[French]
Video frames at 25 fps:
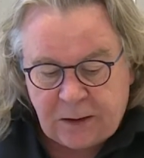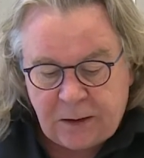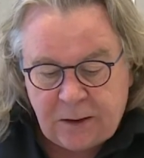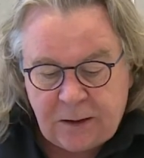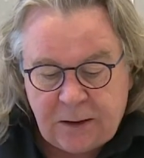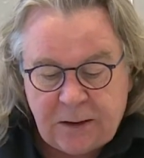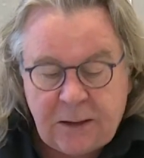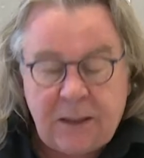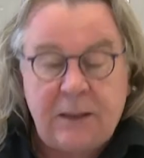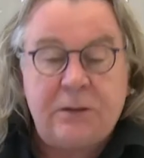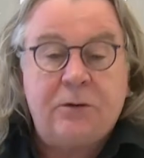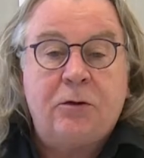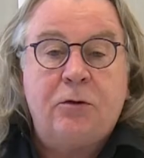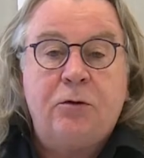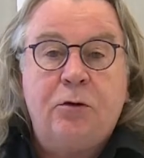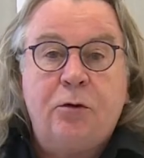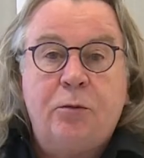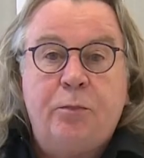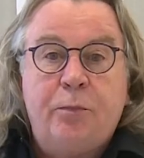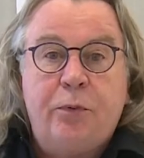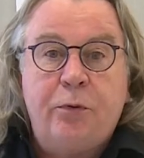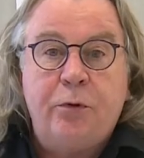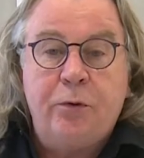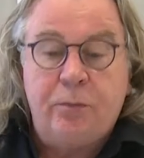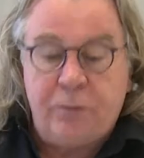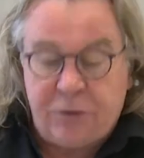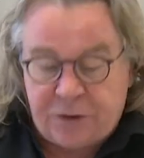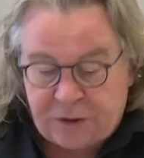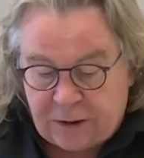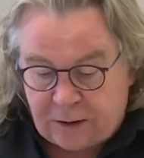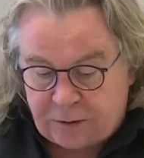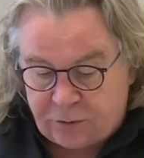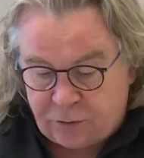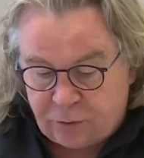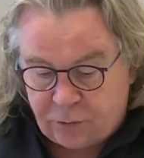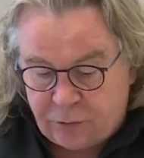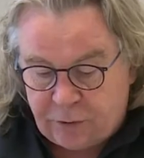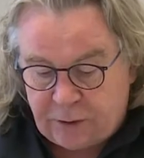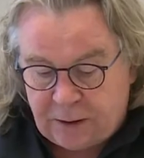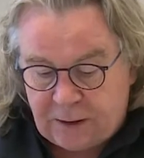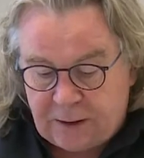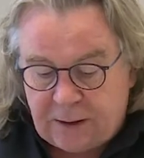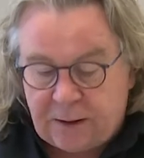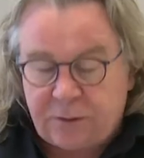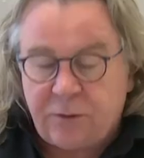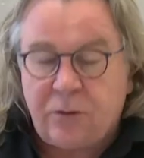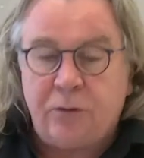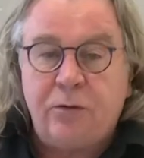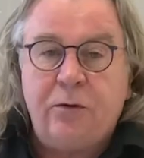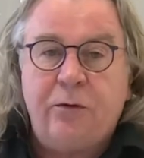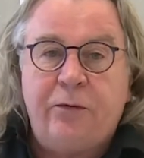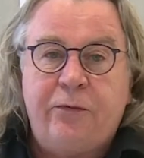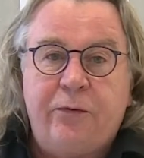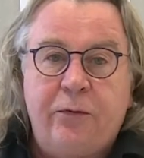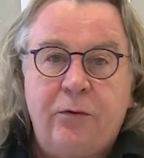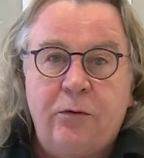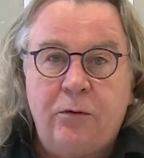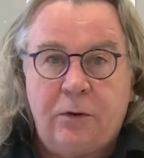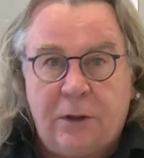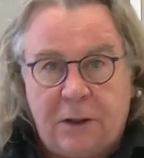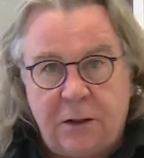les lettres de plume chatouillent les lettres de feu.